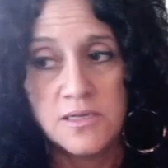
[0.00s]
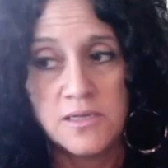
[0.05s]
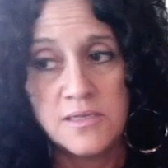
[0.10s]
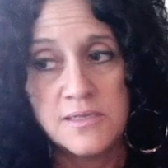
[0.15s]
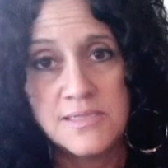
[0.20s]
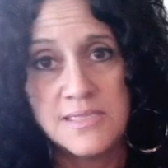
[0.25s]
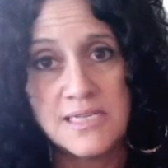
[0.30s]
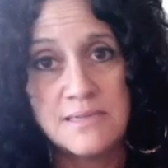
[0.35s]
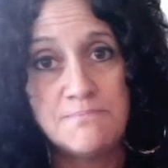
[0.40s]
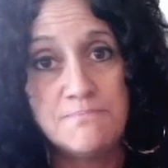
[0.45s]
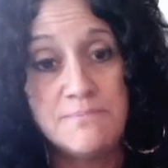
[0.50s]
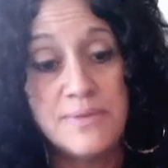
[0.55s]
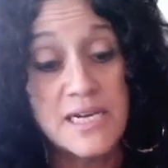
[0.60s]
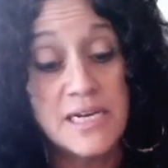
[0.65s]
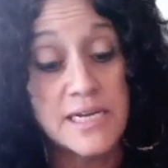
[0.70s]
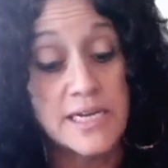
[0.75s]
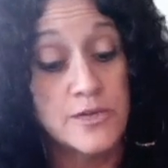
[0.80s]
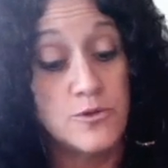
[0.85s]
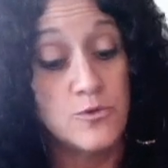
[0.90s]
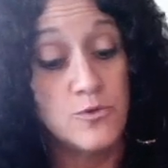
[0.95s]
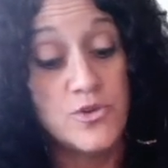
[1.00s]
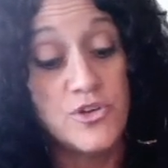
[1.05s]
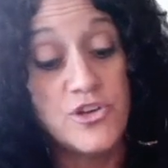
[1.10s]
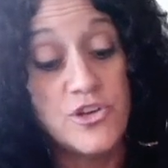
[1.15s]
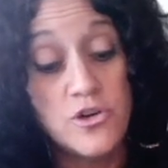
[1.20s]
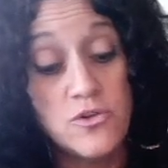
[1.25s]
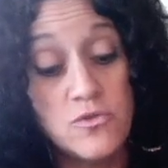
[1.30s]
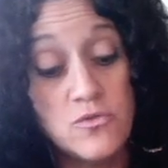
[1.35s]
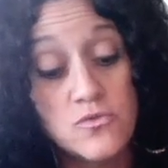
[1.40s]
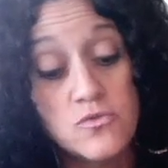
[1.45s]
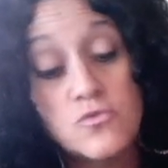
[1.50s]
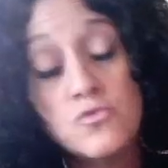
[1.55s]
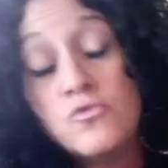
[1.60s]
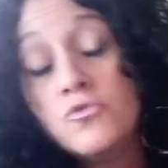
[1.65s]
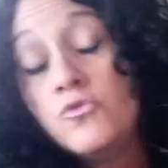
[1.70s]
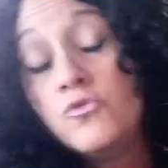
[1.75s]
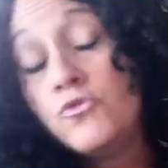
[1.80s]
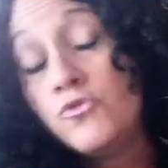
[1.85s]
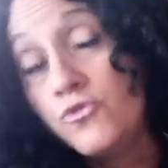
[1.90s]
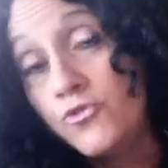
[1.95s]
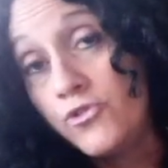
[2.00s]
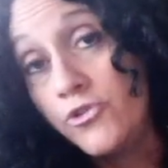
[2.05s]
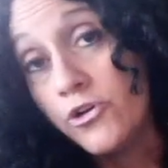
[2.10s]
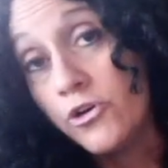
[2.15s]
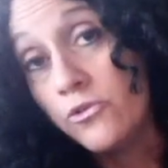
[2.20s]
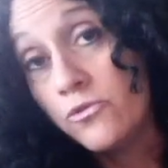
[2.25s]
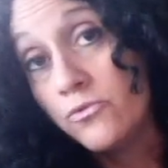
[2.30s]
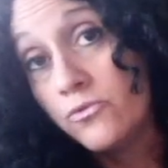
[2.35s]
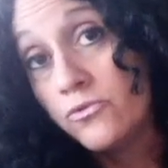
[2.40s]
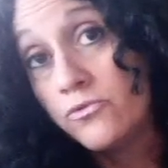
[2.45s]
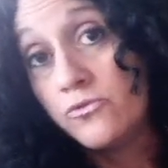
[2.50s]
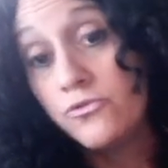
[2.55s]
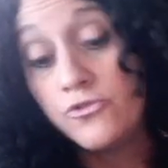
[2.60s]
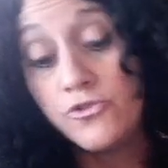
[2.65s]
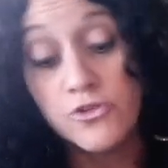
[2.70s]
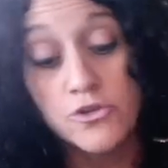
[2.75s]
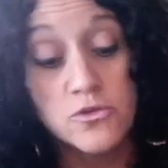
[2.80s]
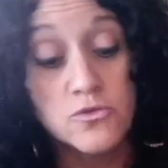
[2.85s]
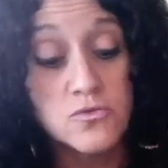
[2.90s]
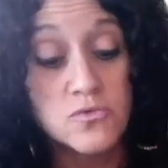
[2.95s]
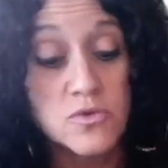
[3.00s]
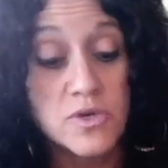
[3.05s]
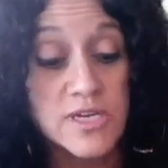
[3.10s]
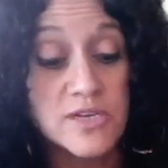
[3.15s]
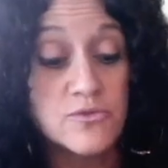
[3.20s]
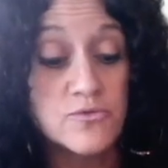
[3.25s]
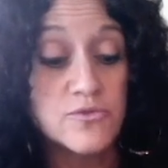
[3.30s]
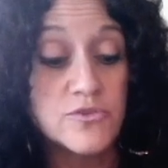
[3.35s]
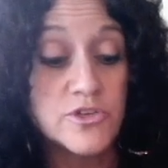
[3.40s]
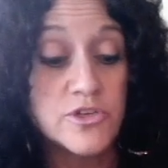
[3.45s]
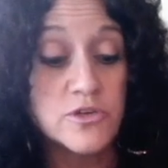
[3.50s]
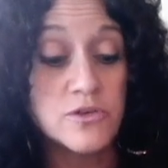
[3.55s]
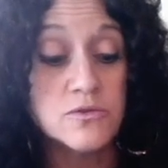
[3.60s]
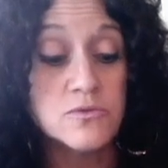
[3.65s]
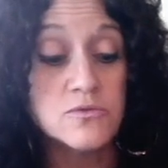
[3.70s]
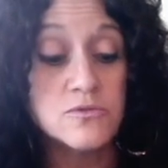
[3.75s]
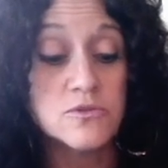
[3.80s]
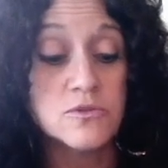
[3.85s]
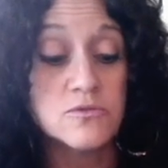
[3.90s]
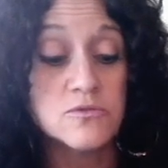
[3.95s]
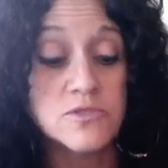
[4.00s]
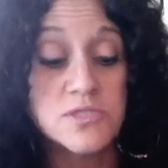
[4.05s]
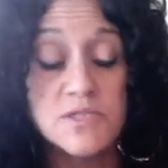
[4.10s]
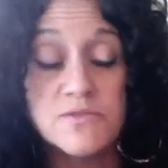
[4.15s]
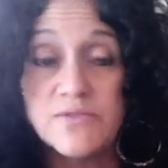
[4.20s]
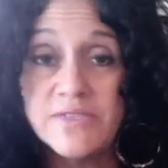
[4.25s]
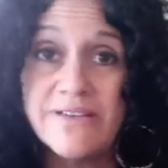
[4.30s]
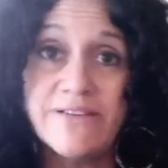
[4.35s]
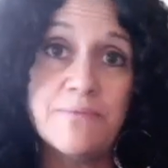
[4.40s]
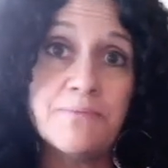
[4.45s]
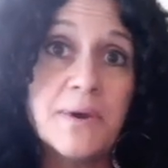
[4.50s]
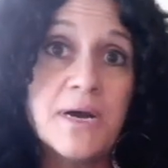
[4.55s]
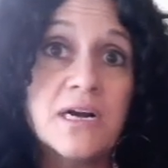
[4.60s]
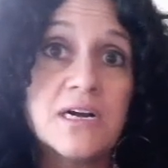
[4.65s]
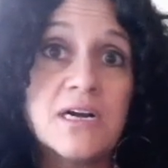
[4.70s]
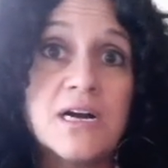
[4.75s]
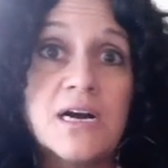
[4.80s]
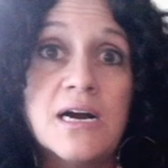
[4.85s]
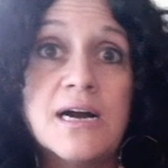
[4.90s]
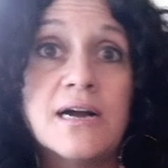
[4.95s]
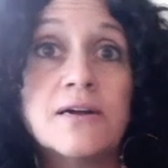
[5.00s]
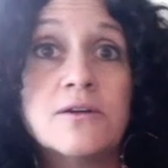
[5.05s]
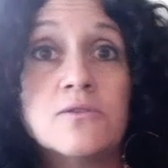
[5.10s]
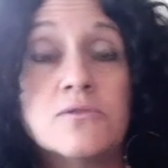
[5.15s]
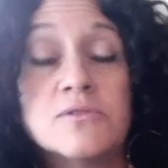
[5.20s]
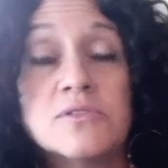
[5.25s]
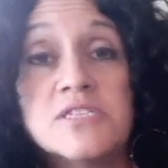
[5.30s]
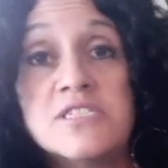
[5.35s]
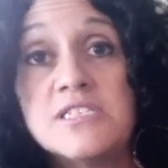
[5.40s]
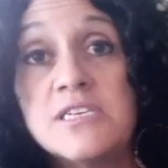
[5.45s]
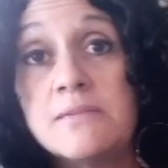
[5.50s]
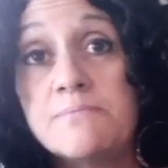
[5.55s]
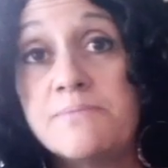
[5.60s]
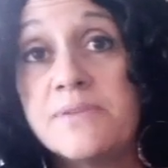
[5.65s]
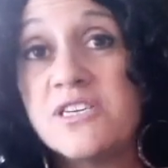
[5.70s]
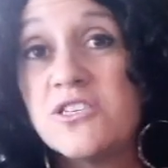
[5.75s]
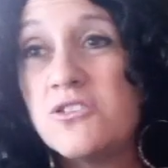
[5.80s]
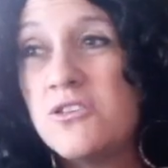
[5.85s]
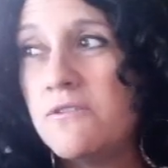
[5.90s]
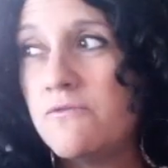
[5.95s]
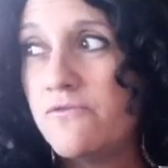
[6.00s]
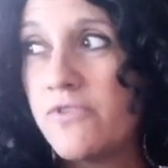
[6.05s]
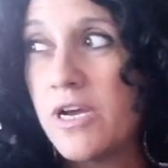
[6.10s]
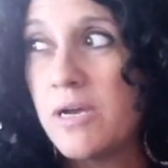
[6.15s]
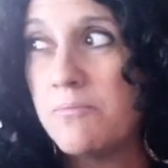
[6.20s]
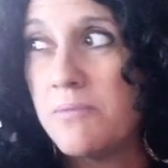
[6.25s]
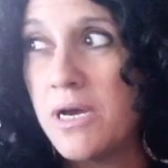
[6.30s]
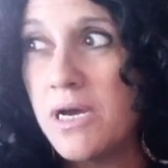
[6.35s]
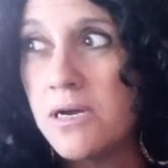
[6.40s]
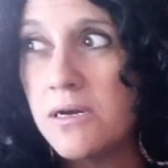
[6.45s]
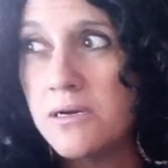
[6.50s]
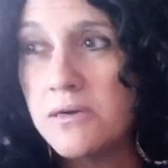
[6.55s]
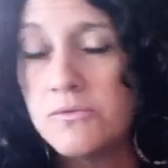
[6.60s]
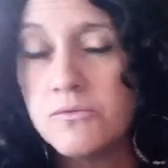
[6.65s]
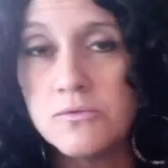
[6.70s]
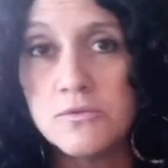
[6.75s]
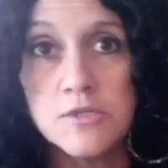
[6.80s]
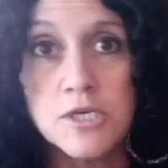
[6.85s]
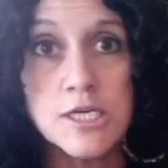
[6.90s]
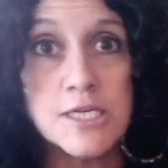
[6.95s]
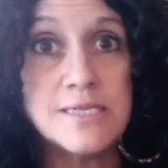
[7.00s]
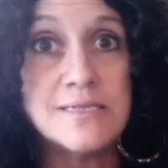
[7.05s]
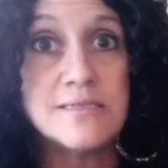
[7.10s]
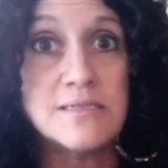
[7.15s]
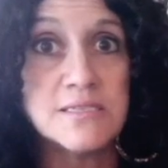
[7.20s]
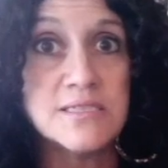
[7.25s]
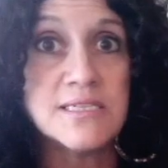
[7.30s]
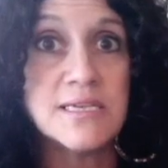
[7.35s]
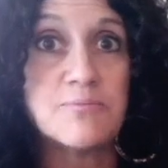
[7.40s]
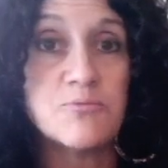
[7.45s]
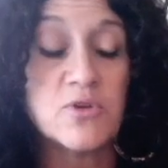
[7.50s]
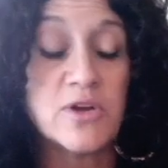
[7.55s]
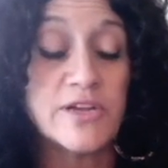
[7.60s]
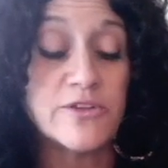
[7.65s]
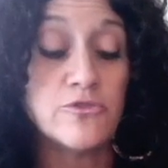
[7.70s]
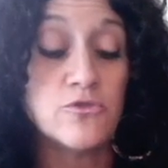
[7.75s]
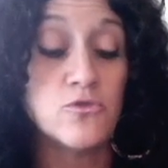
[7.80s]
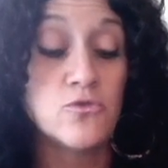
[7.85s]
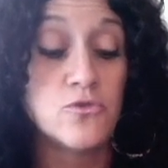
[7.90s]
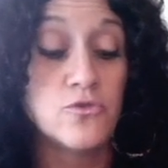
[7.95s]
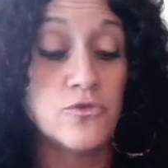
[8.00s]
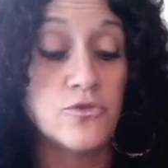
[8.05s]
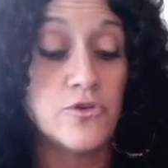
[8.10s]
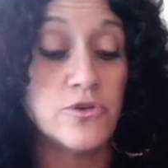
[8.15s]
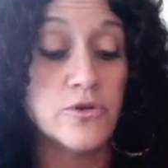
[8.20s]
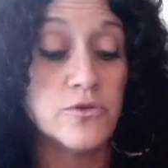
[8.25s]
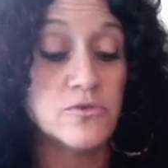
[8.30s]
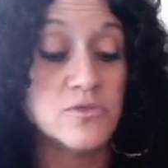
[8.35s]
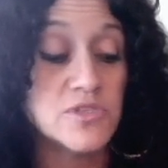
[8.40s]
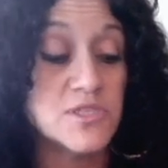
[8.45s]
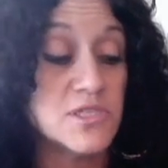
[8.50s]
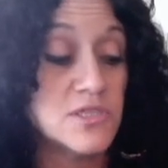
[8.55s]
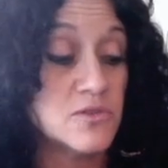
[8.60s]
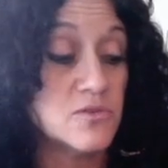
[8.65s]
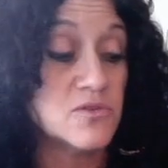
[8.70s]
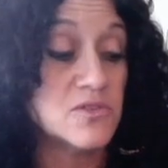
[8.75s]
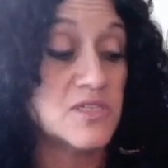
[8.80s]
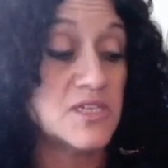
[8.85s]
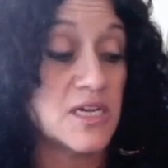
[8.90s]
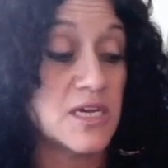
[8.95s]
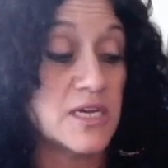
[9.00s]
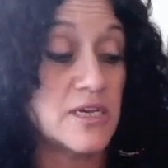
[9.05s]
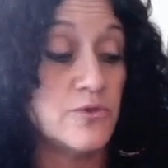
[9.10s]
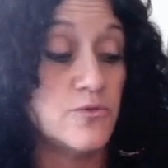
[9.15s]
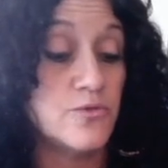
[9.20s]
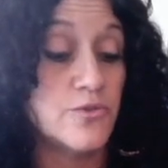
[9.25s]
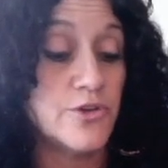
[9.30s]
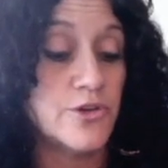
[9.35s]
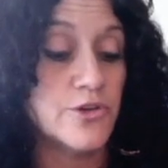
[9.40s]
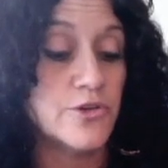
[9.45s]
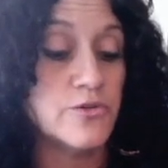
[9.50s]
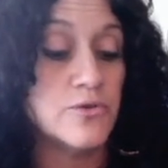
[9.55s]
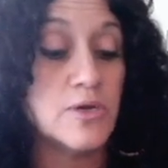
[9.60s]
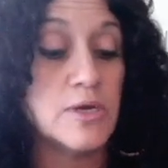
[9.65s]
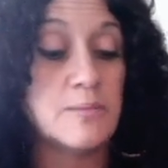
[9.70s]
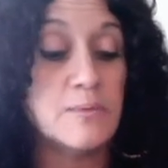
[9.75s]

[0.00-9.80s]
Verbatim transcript: cette belle réunion ou union, union ou réunion. Donc, si vous n'avez pas encore rencontré cette personne vraiment, ou euh, ça pourrait être union, sinon c'est réunion, elle,